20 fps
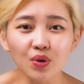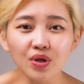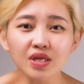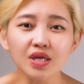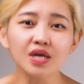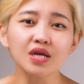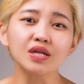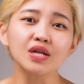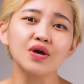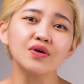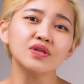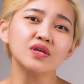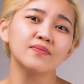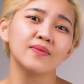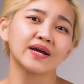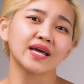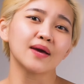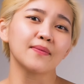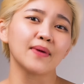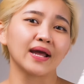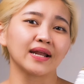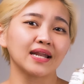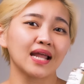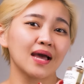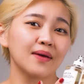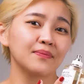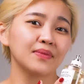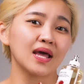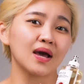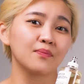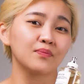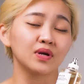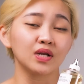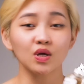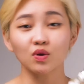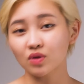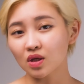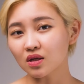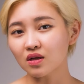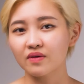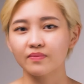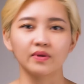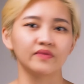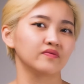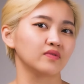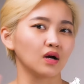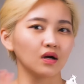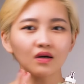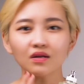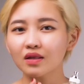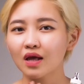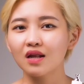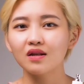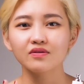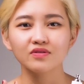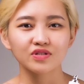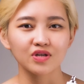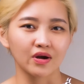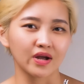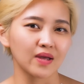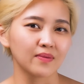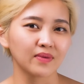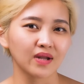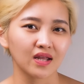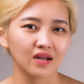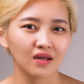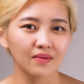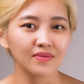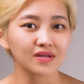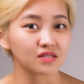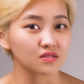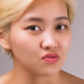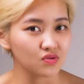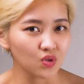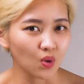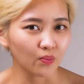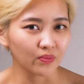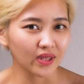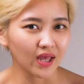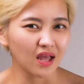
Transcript: tuy nhiên nếu như mà các bạn nam nào mình yêu thích thì mình vẫn có thể lựa chọn em này để mà sử dụng